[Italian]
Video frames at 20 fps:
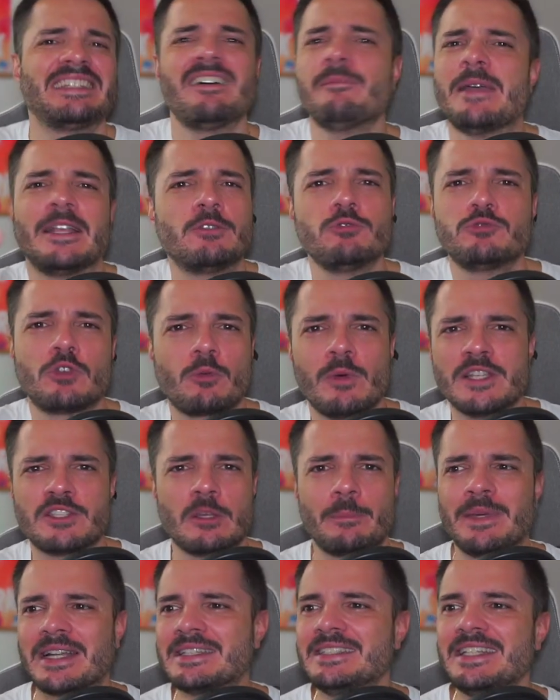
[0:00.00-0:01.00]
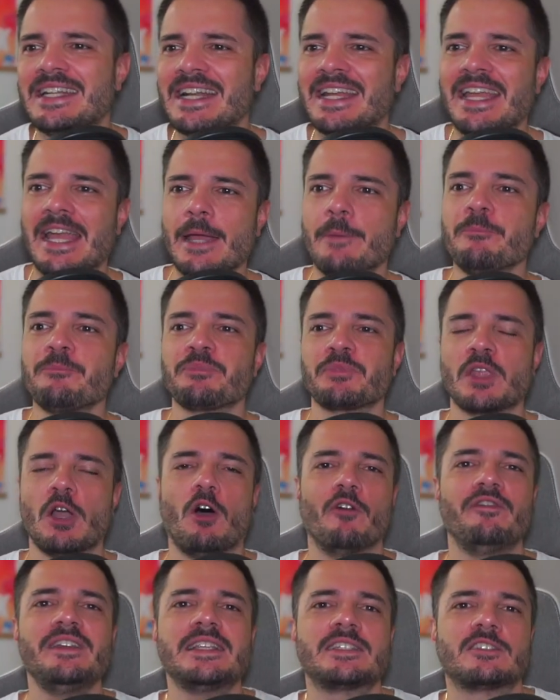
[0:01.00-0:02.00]
Vabbè, tutto questo per dire che ho
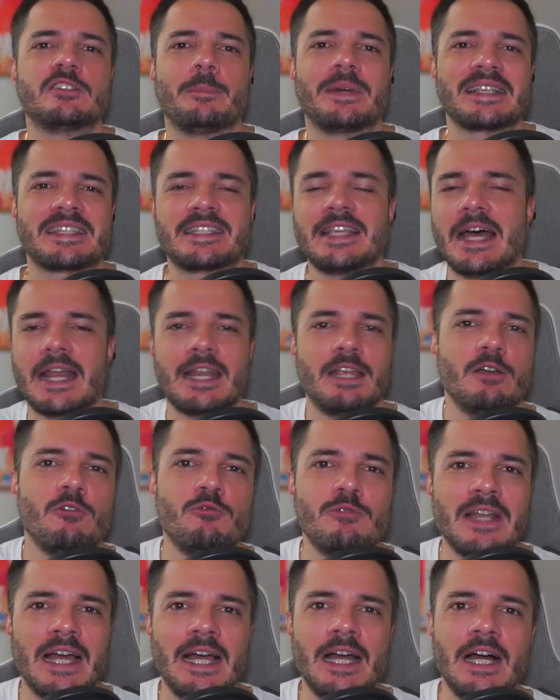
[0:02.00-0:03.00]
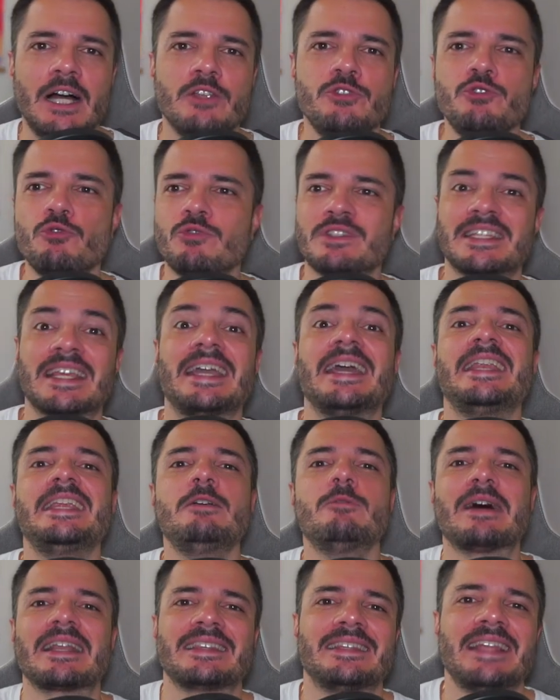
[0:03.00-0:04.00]
visto passare una news che
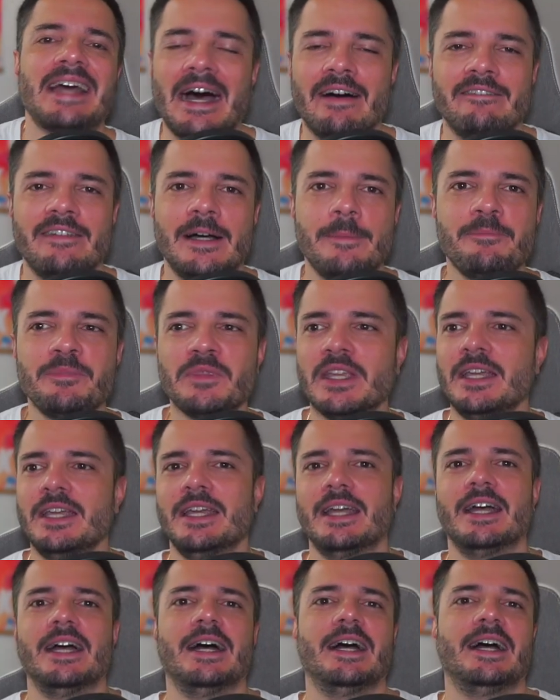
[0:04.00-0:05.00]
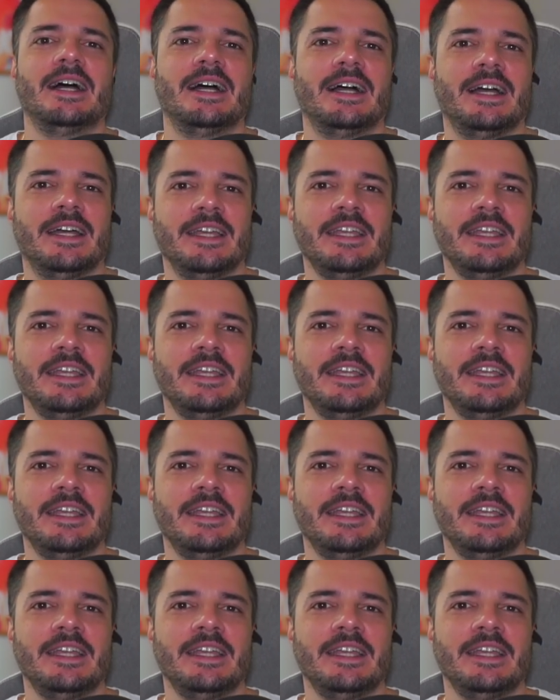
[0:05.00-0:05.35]
riguardava eh,